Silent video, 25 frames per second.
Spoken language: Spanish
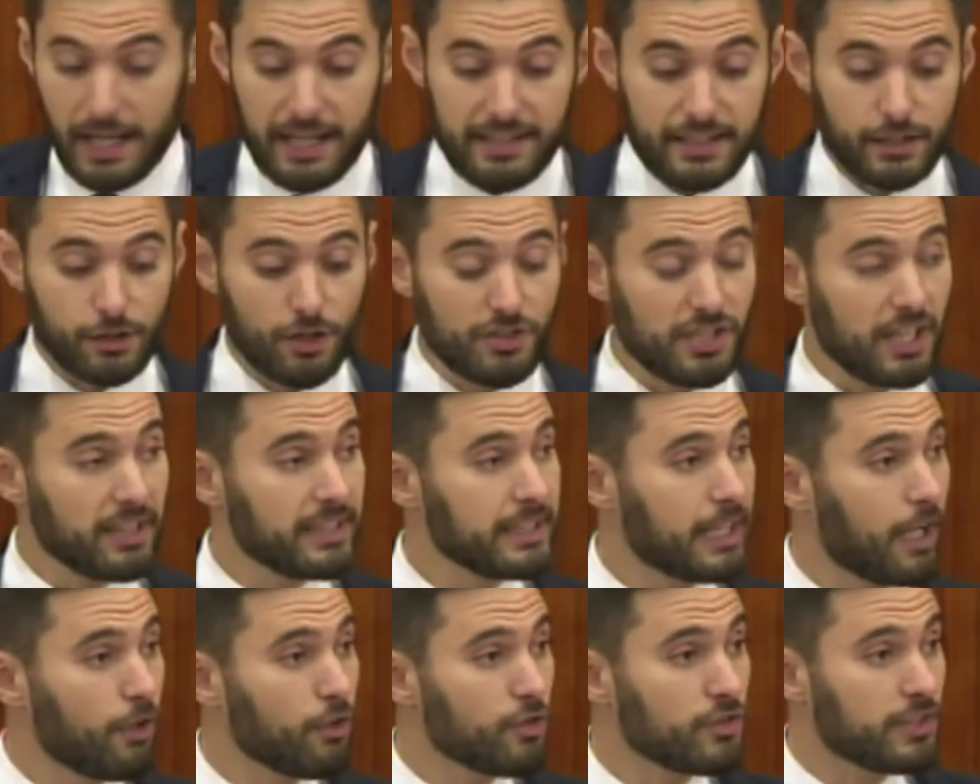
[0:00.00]
Es que no se ha
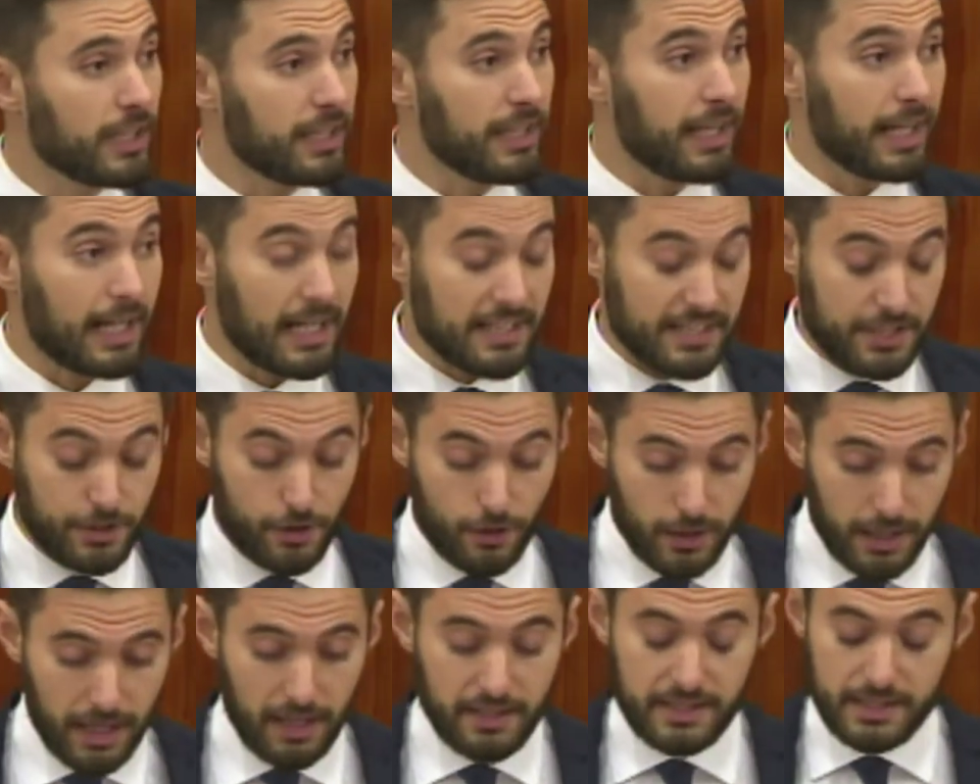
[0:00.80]
enterado usted de que el
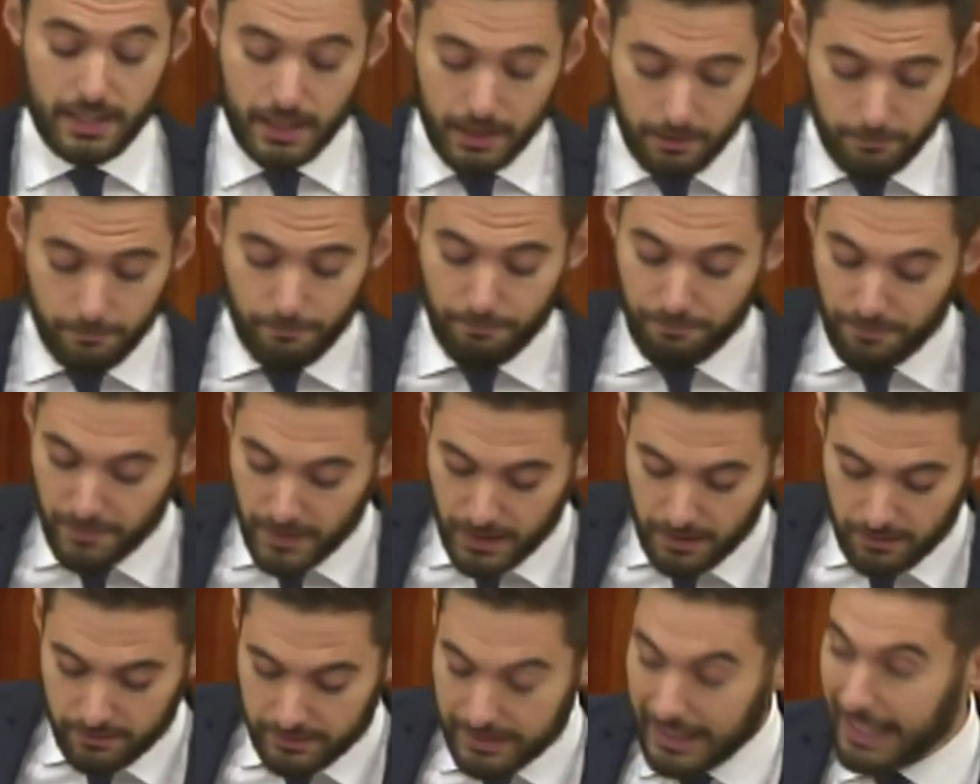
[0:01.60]
señor,
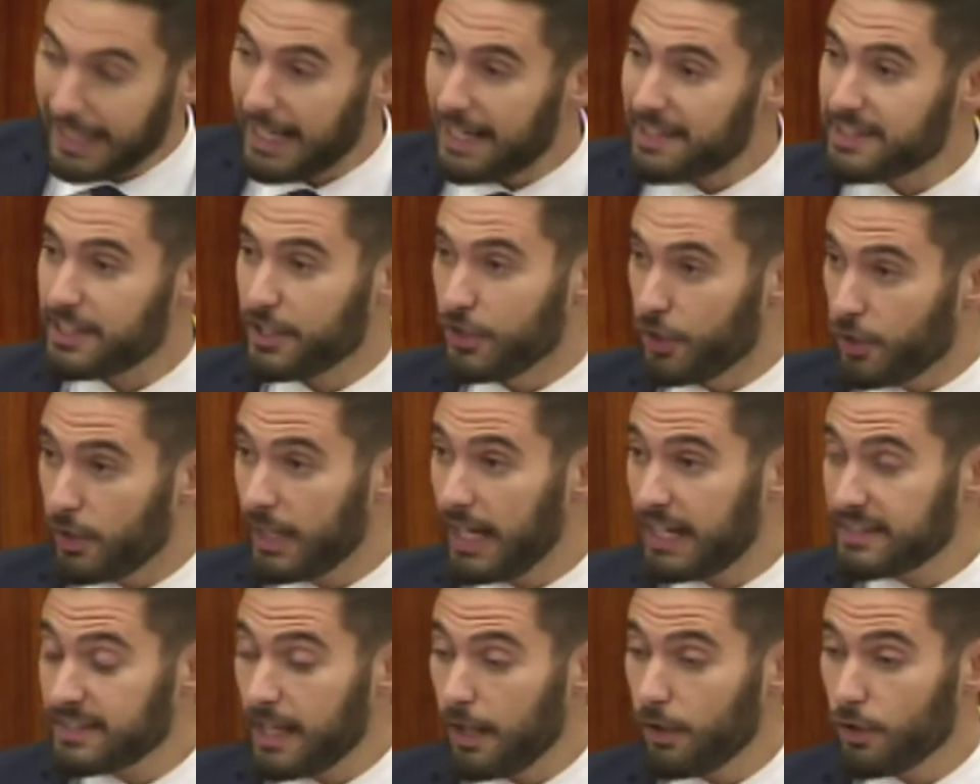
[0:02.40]
de que el
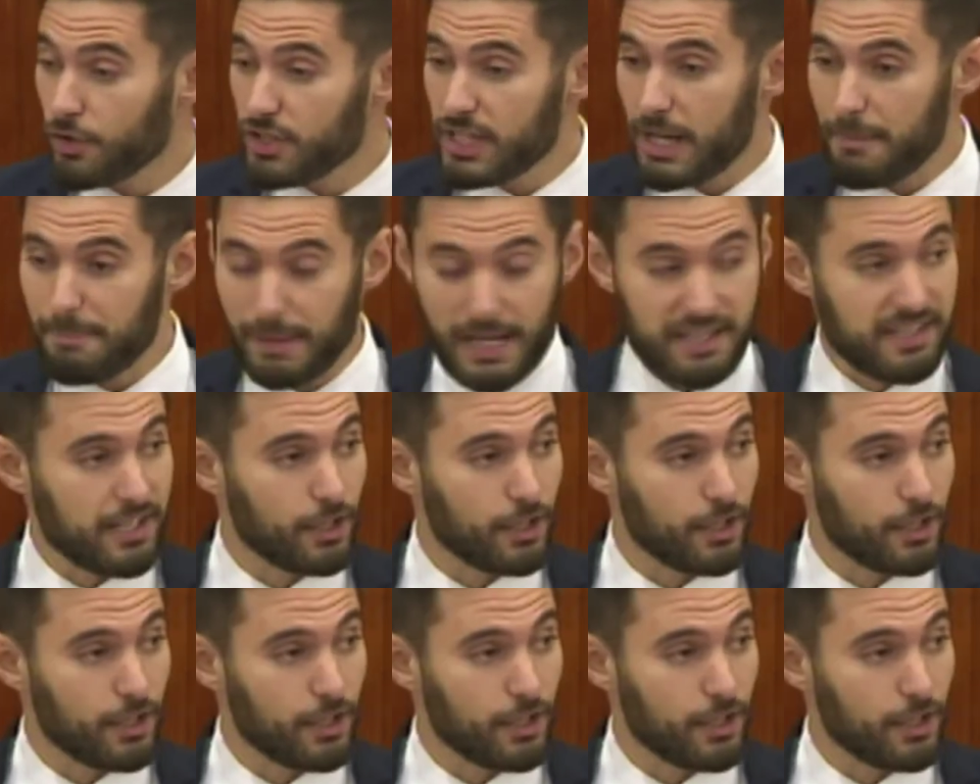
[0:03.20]
señor Casado se